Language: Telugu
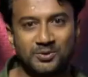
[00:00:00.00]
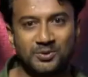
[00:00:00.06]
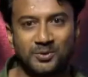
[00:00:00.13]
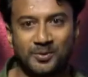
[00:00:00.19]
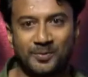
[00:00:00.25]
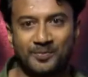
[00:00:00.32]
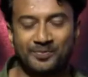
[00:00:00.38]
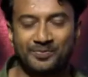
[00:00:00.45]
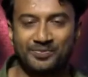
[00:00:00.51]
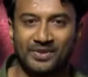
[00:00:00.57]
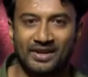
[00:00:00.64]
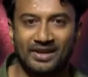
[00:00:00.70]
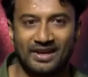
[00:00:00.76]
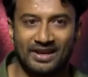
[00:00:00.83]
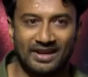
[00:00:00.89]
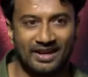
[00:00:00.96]
రోజు
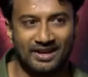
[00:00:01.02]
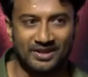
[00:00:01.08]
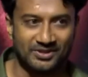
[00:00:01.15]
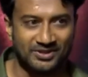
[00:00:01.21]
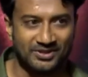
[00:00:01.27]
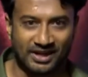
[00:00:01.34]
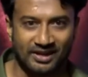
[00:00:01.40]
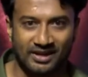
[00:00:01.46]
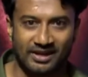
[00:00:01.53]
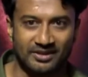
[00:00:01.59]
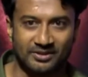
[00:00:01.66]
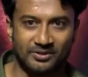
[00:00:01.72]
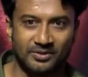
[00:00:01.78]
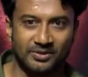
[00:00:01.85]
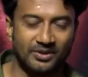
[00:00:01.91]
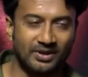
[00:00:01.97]

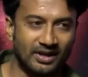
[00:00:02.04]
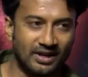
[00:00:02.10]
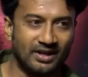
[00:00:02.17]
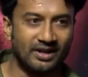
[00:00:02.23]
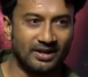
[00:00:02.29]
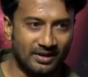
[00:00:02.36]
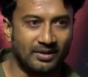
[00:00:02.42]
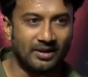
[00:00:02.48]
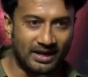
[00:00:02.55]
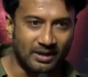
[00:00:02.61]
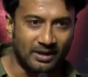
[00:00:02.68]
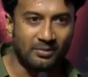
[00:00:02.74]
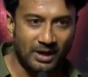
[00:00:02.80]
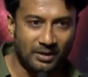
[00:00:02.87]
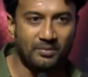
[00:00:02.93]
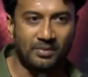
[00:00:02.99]
జరగలేదు
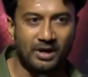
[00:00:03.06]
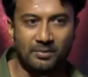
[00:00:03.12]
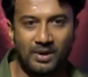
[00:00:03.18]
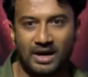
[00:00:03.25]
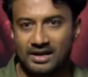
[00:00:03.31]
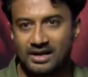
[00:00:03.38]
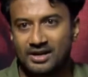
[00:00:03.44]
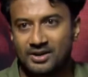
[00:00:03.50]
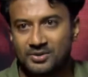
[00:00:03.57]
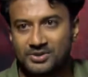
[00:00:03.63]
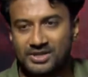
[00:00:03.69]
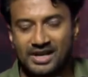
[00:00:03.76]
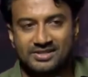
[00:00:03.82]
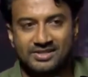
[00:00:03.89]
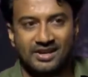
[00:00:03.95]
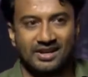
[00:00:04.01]
అంటే మా మాకు మాట్లాడడం
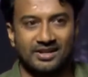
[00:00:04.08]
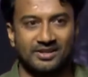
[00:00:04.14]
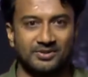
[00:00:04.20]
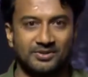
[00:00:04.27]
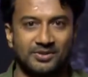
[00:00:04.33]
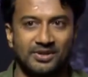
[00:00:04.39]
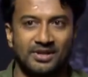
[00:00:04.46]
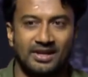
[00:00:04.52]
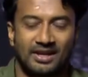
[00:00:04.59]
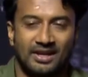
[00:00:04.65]
ఛాన్స్ రాలేదు